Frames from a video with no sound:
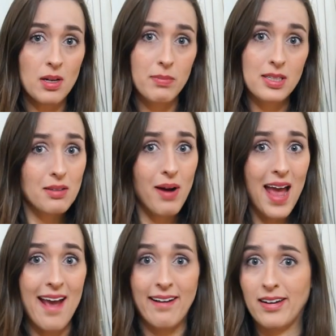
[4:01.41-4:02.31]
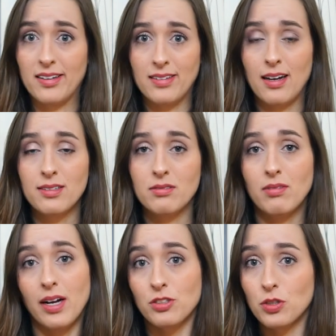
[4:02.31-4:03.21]
Mas não é regra, tá?
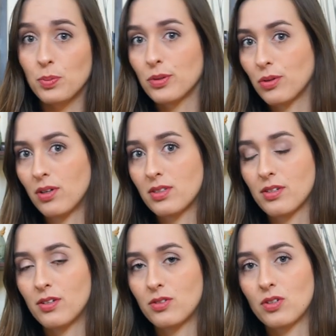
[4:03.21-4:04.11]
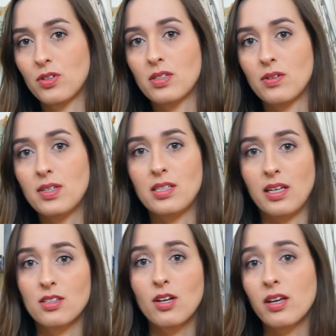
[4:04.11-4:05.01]
Não é tipo todas as construções são
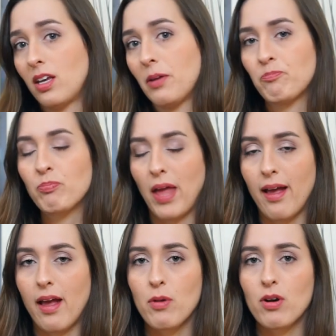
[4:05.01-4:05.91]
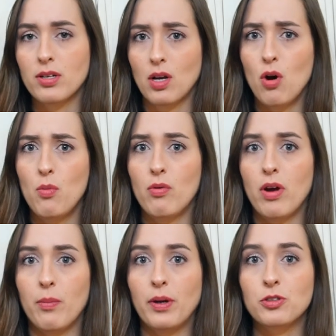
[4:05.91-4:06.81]
assim. É só que é, é uma coisa comum
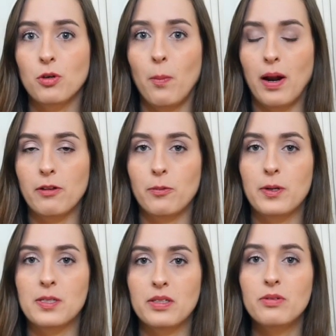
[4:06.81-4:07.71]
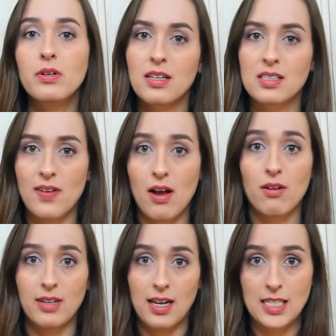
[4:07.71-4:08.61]
realmente comprada ao Brasil, que você vai
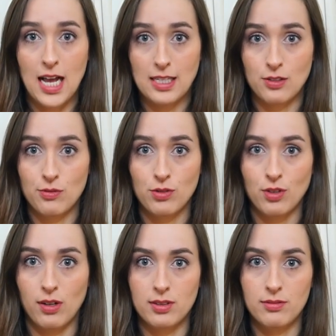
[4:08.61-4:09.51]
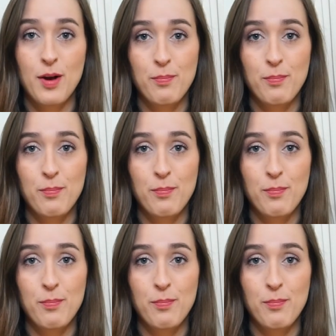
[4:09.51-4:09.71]
encontrar as casas com sótão.